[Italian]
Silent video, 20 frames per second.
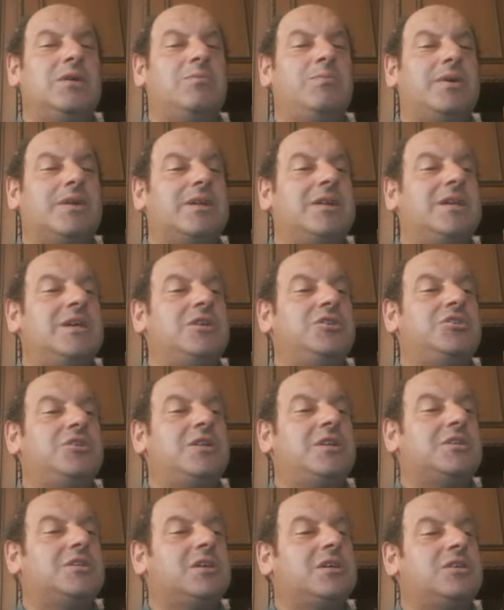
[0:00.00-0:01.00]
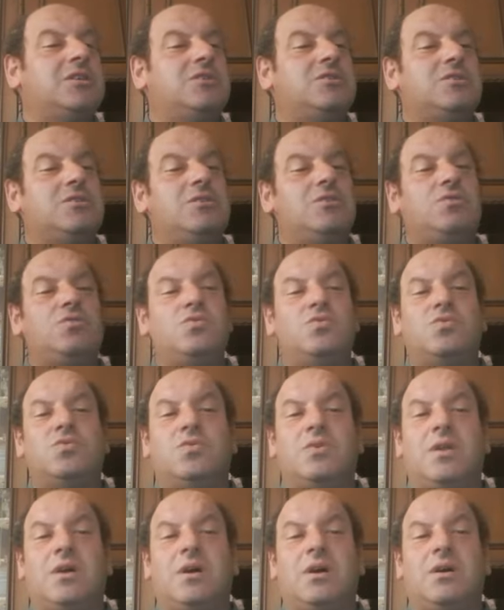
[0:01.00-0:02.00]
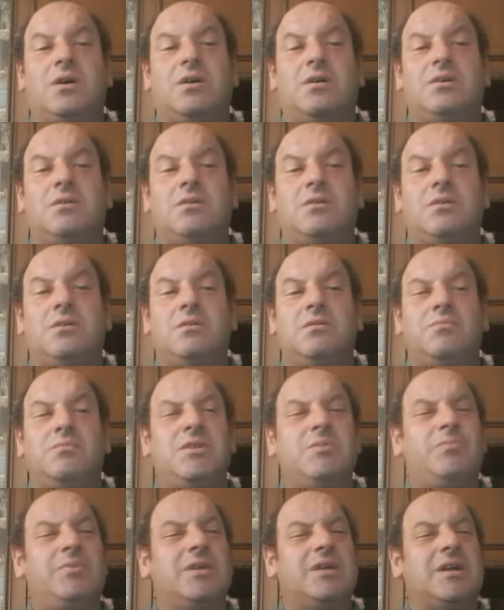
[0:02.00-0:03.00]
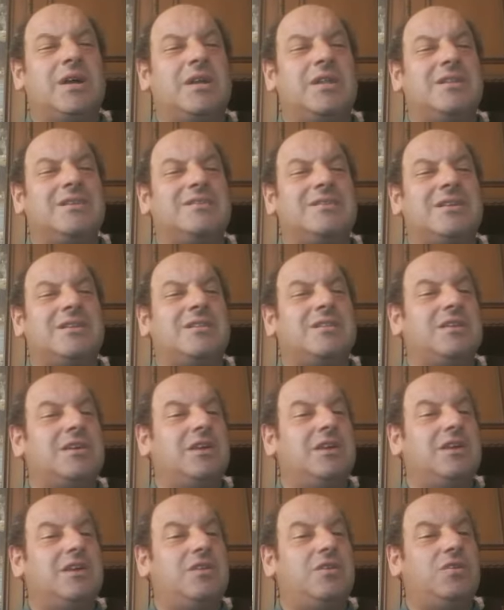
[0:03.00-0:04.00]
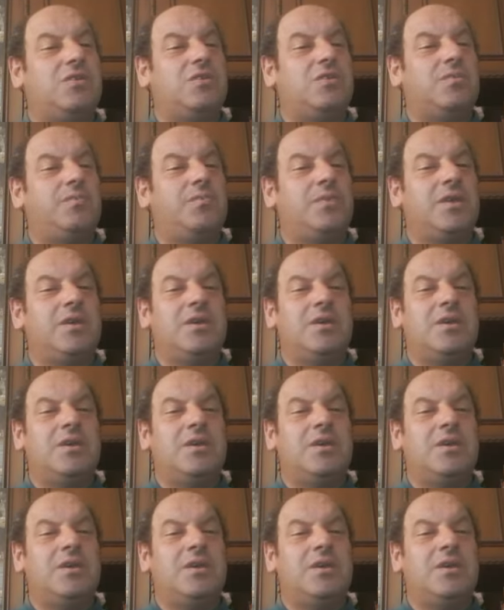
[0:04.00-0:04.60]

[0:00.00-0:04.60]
per leggere la Sacra Scrittura? per pregare il salterio?